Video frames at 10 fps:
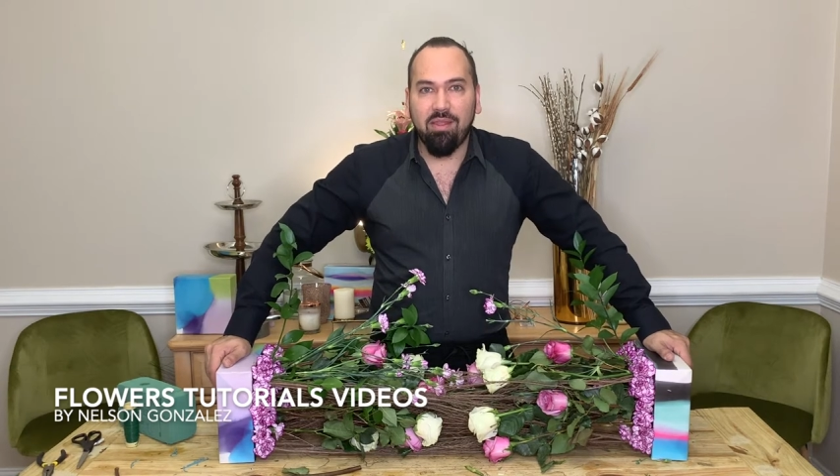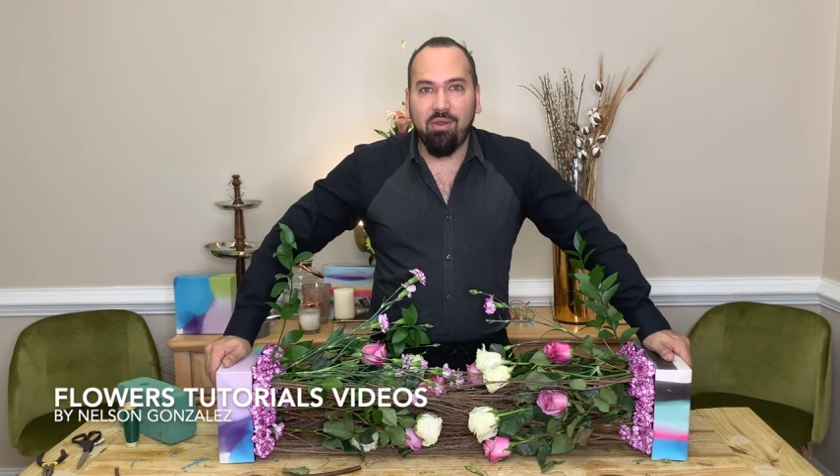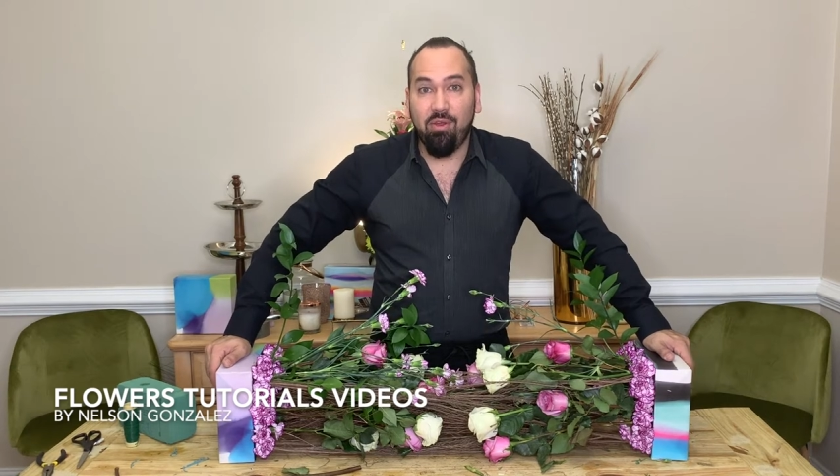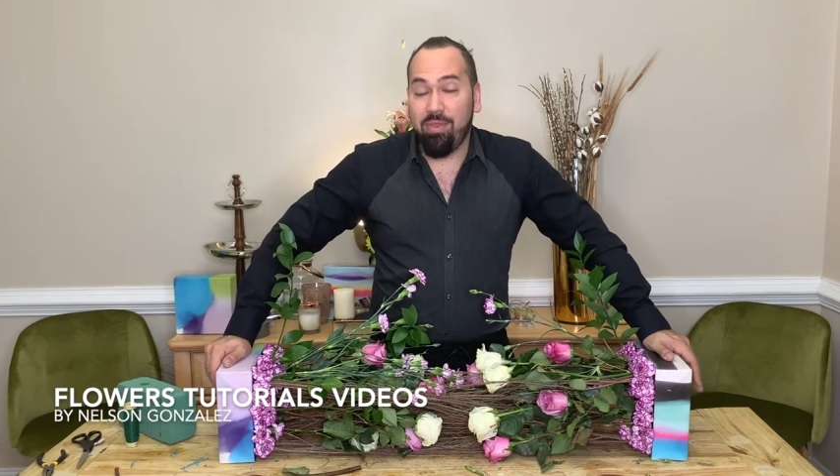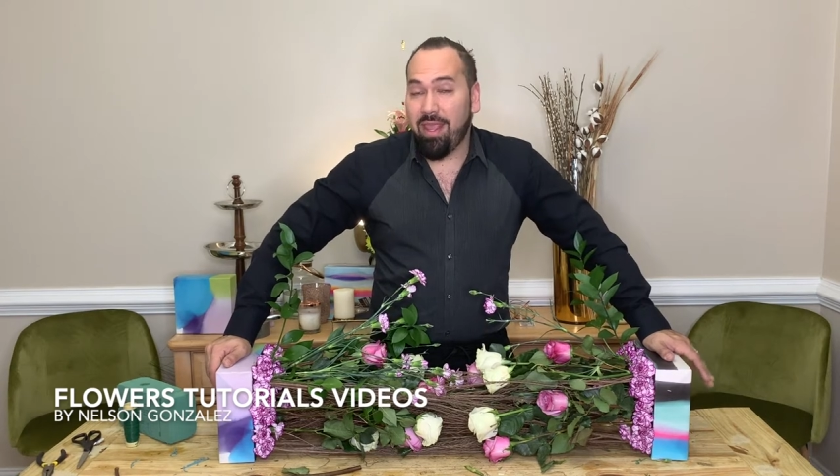
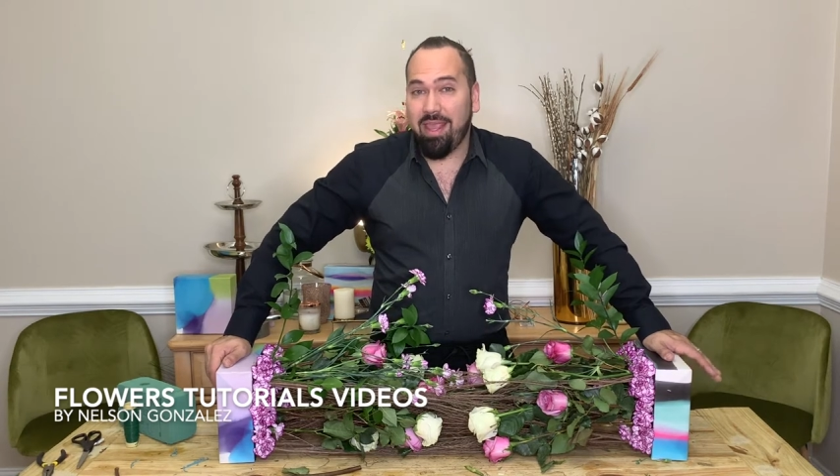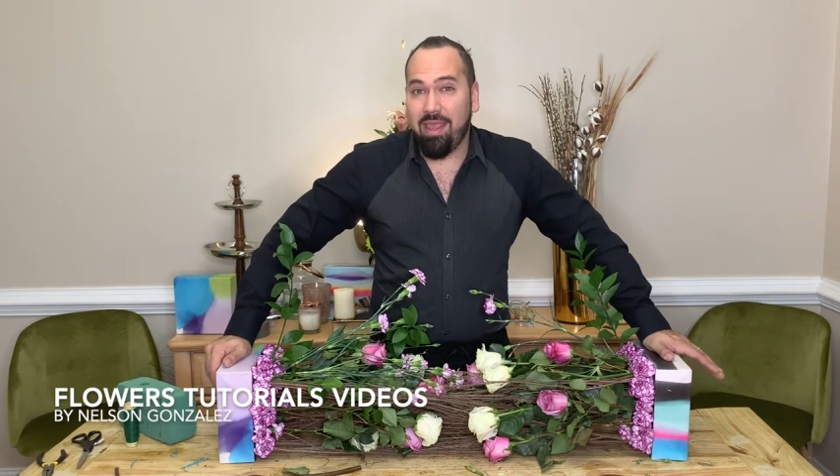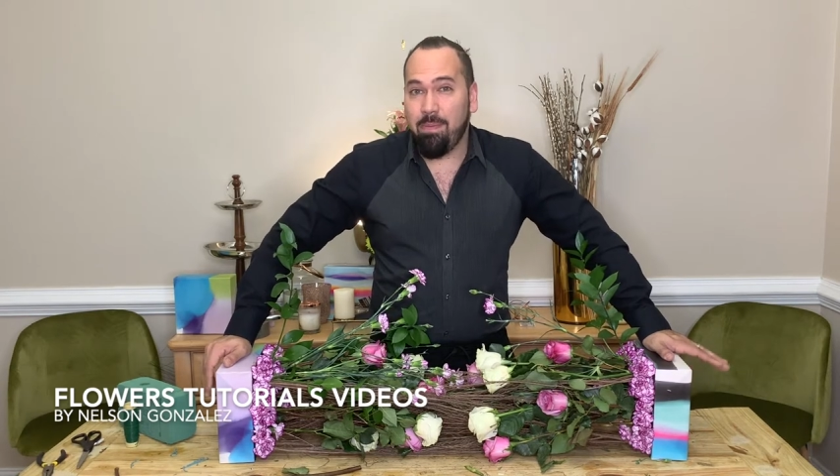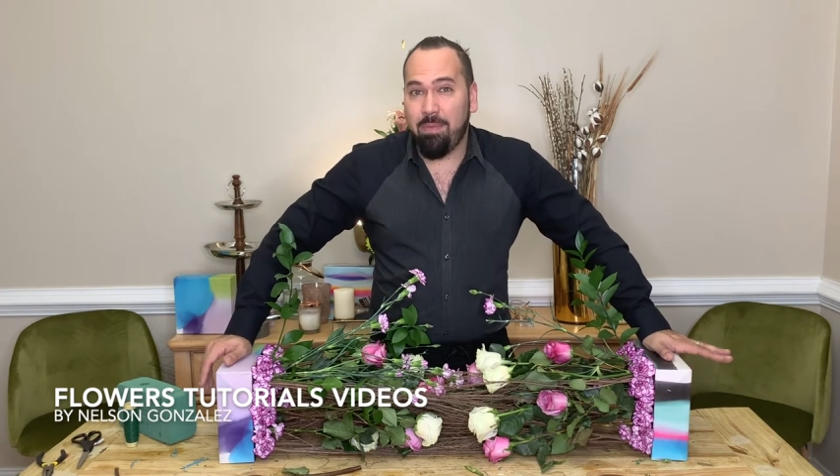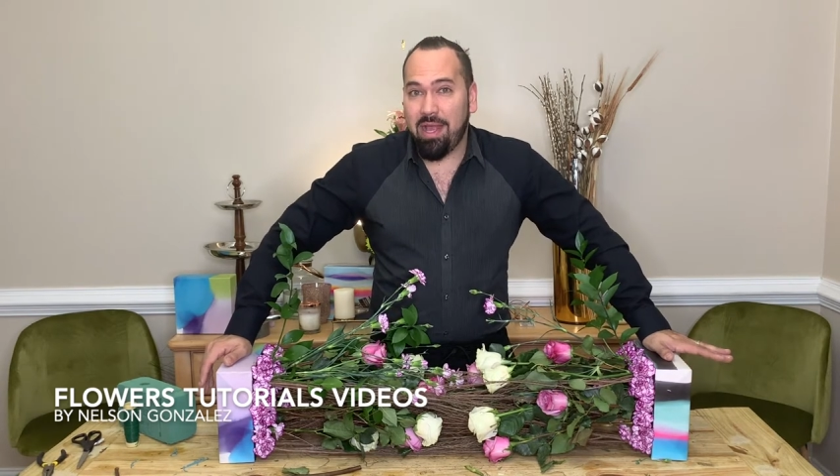o de qué
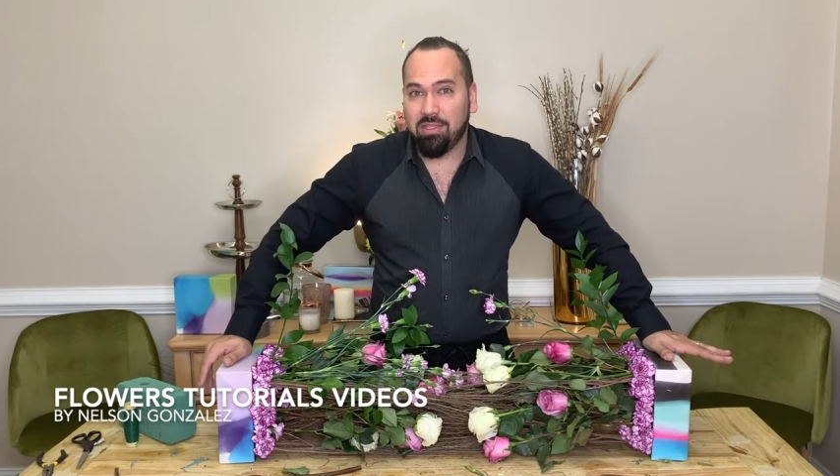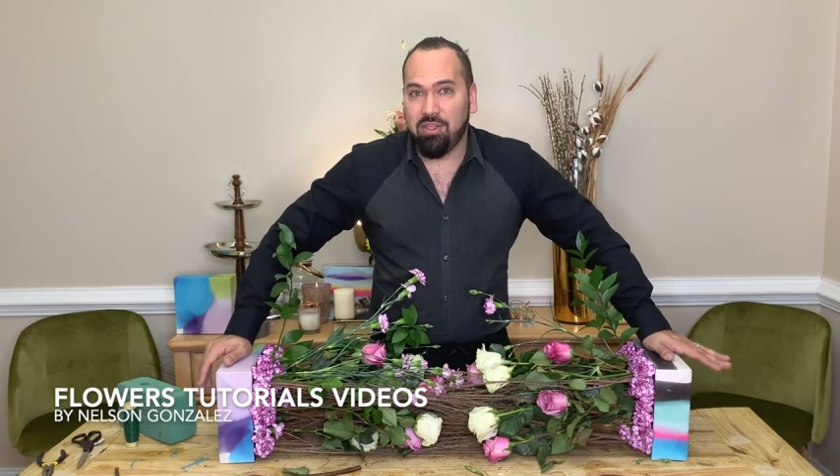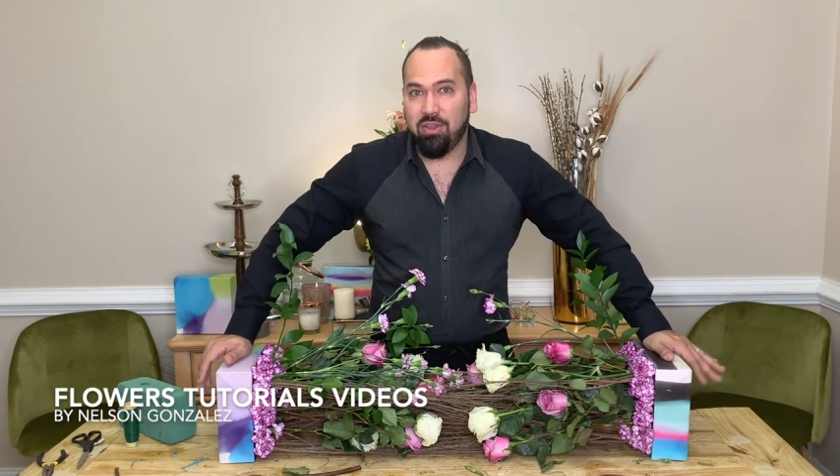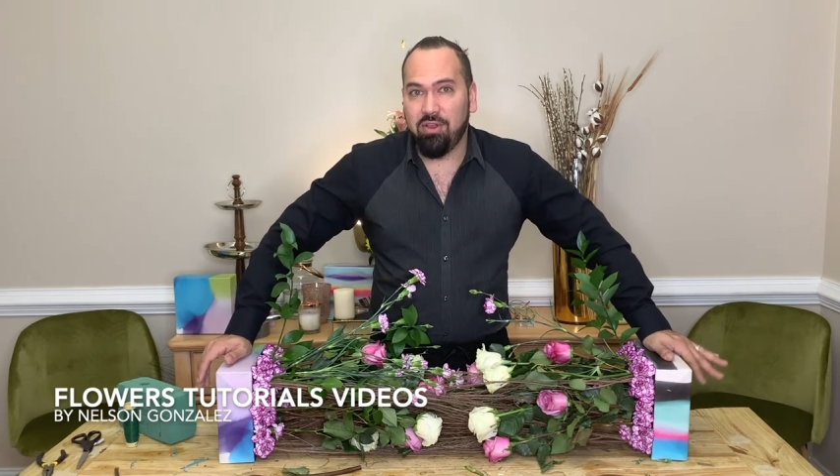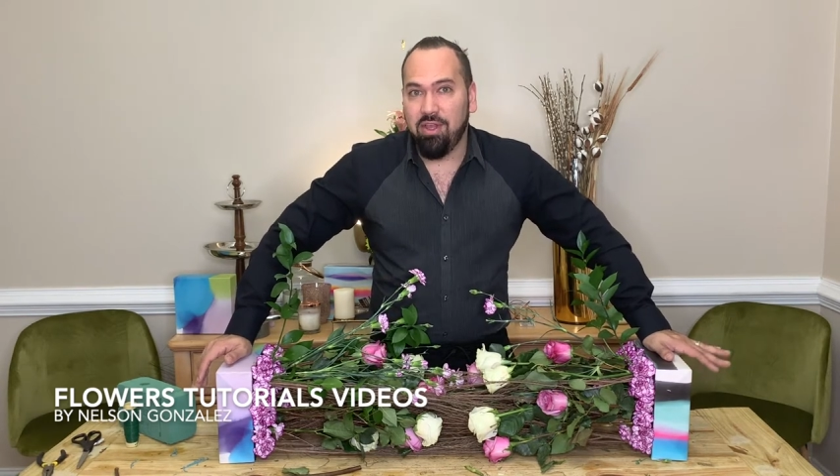
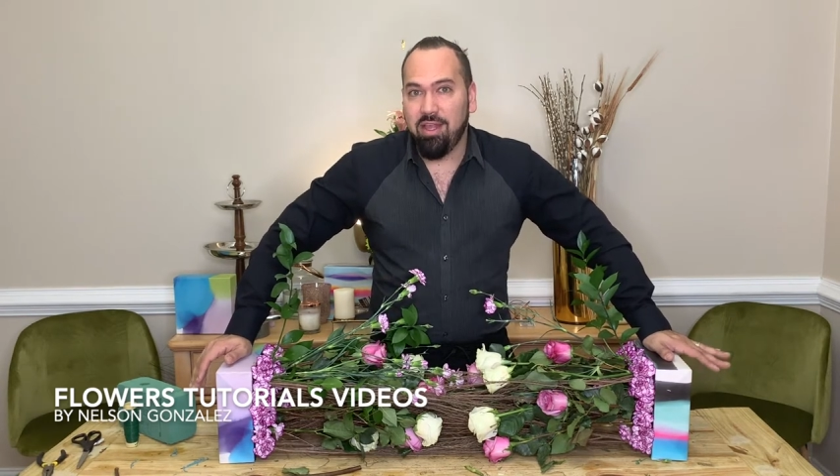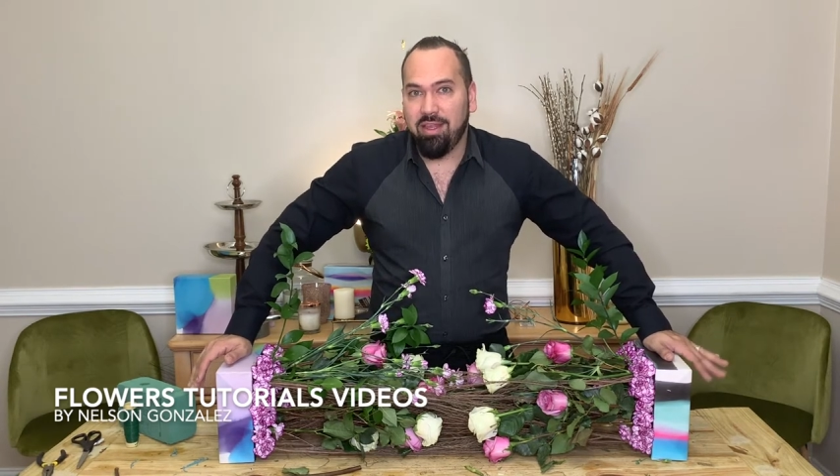espacio